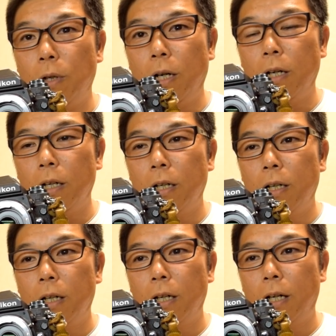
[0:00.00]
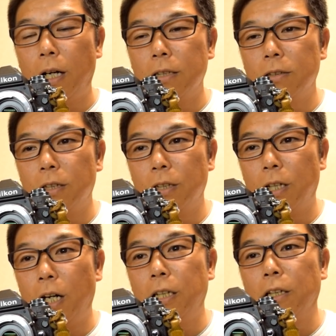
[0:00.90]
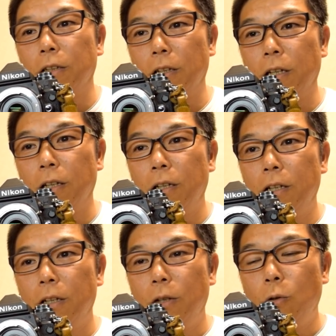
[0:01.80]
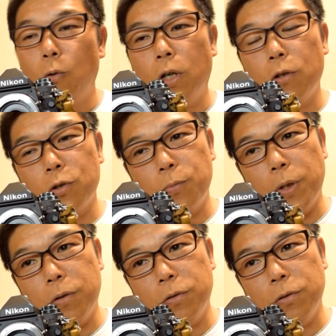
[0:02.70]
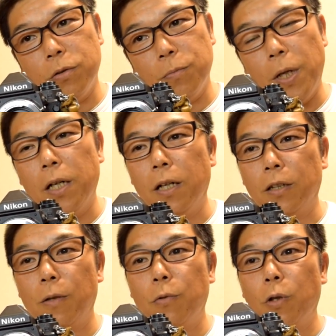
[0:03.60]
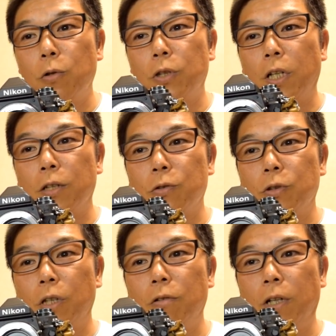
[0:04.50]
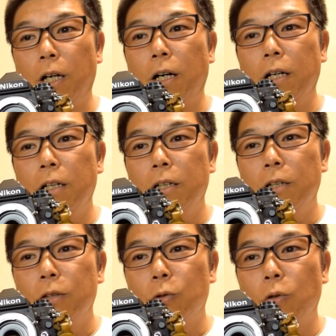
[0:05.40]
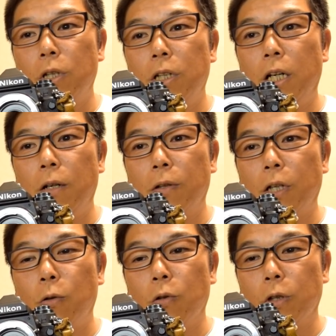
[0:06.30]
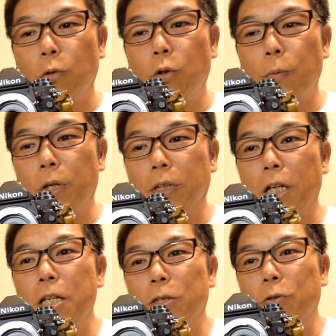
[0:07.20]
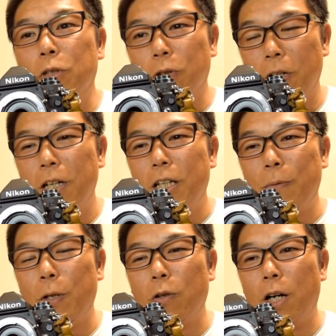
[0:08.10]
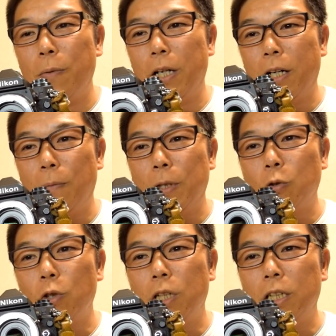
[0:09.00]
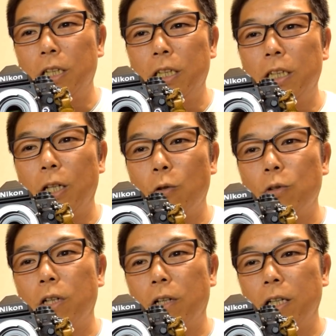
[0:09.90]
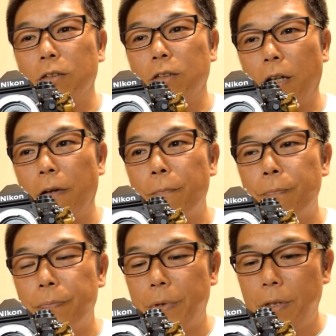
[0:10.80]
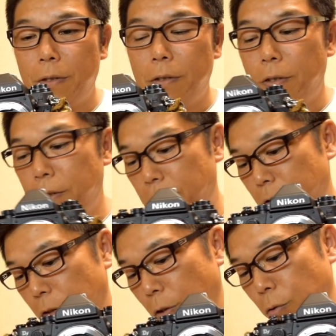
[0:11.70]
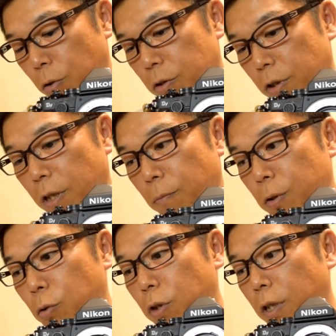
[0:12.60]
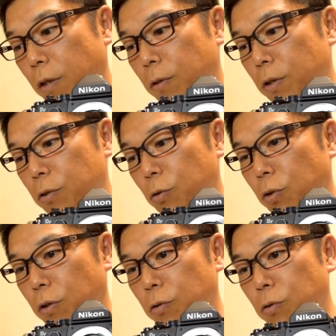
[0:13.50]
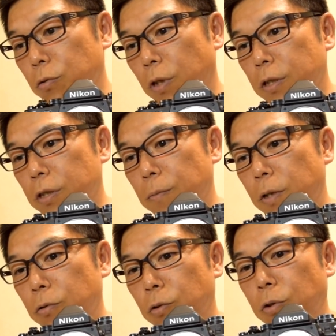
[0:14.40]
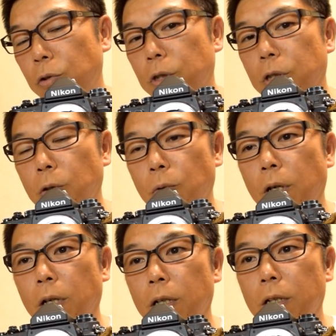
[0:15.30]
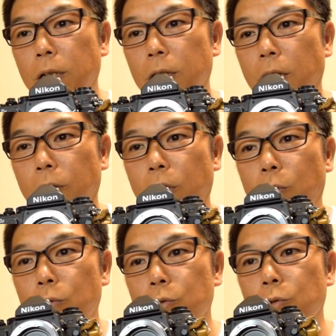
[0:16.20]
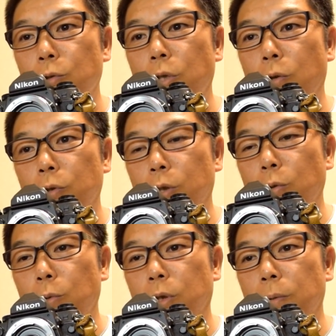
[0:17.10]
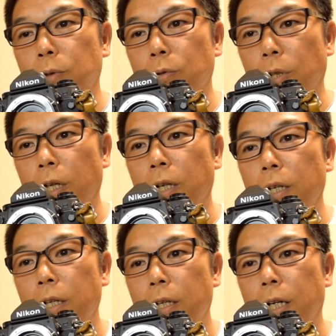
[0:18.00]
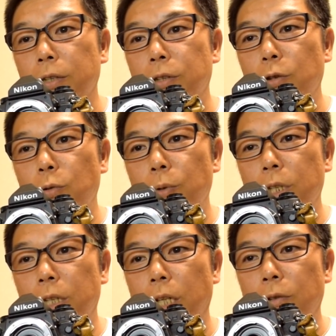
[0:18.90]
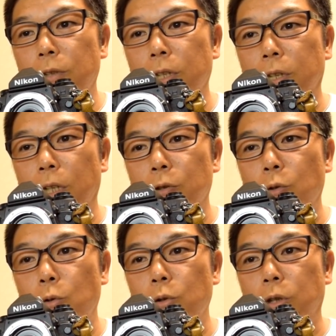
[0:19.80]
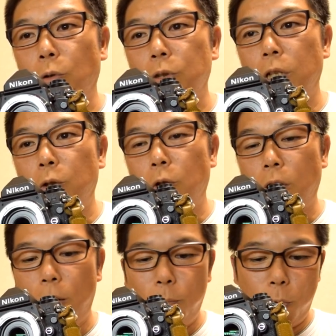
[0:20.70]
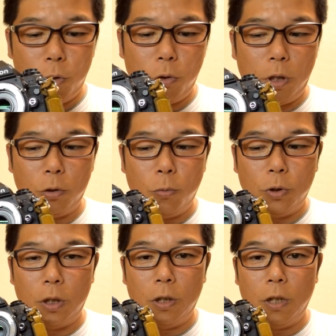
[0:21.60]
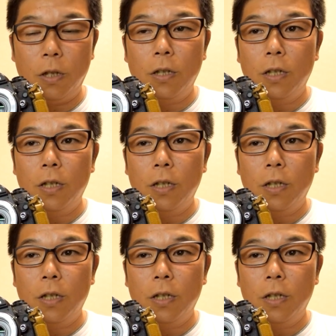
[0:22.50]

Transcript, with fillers: は完全に買いなんで、他のスペック、まあ、手ブレ補正がついてるから、それ以外は結構ね、どうでもよかったですですね。今のカメラやから、まあ、それなりにいいんやろぐらいな感じで。っていうことですね。まあ、それだけ私にとっては、そのフランジバックの距離っていうのは、あの結構重要なことだと思ってますので勝ち組になるんやったらそこって押さえとかなあかんポイントかなと思ったんでね